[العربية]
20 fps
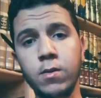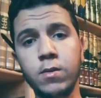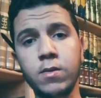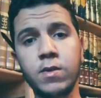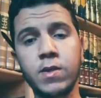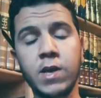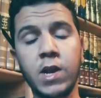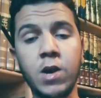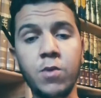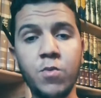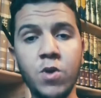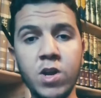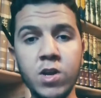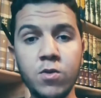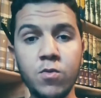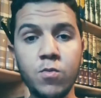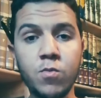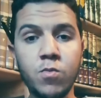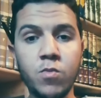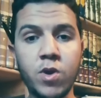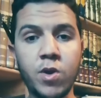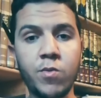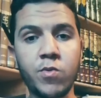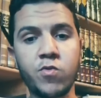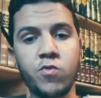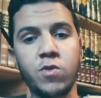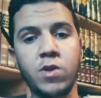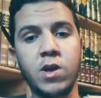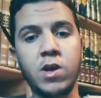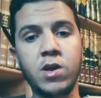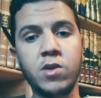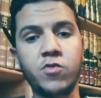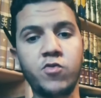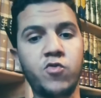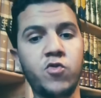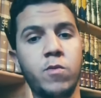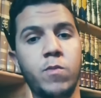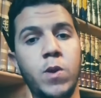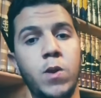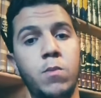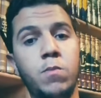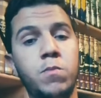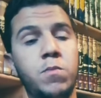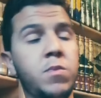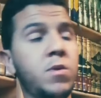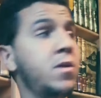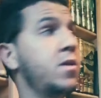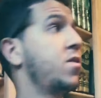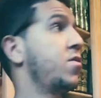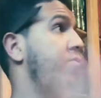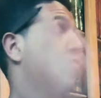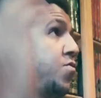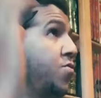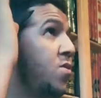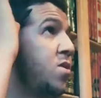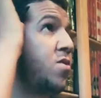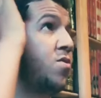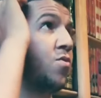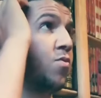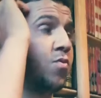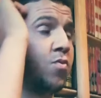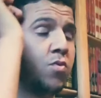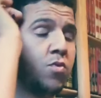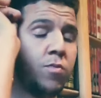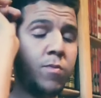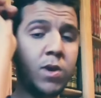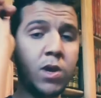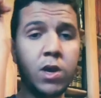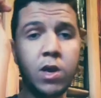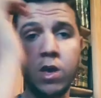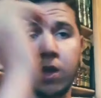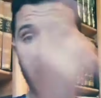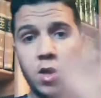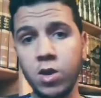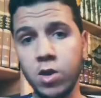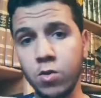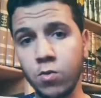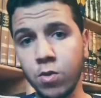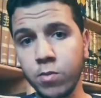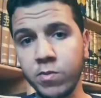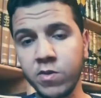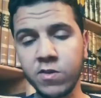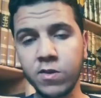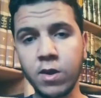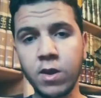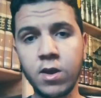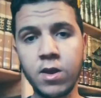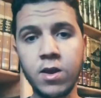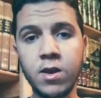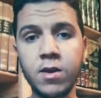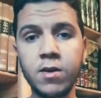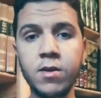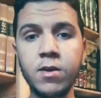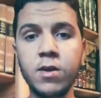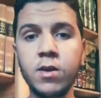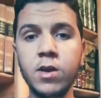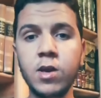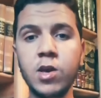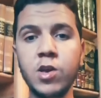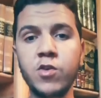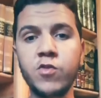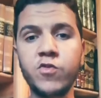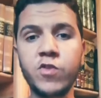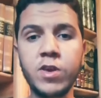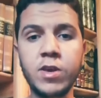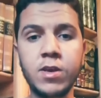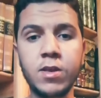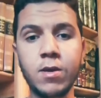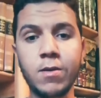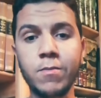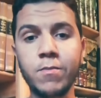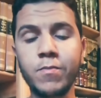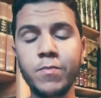السلام عليكم ورحمة الله الشباب أرجو أن تكونوا بخير وبصحة جيدة